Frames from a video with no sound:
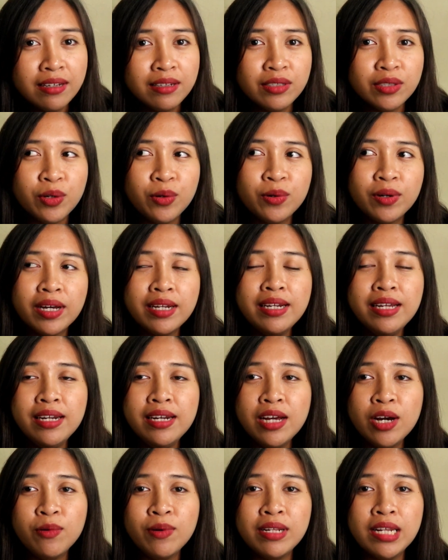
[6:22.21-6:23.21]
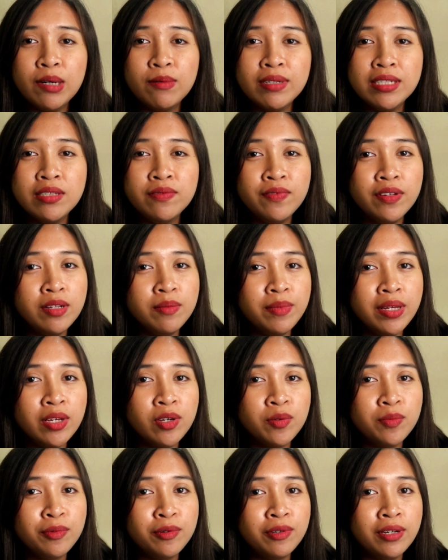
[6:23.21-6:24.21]
So, kanina while I was
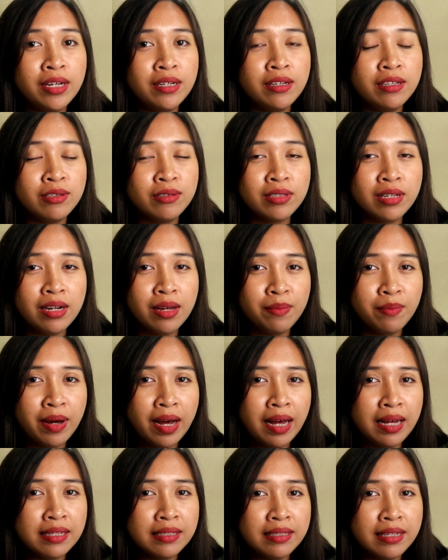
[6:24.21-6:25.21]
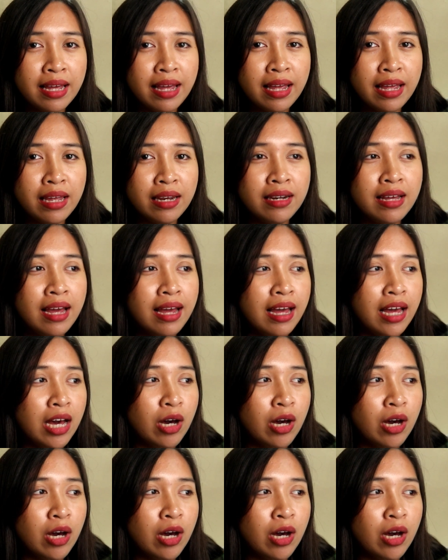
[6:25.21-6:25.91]
filming, umuulan dito sa labas and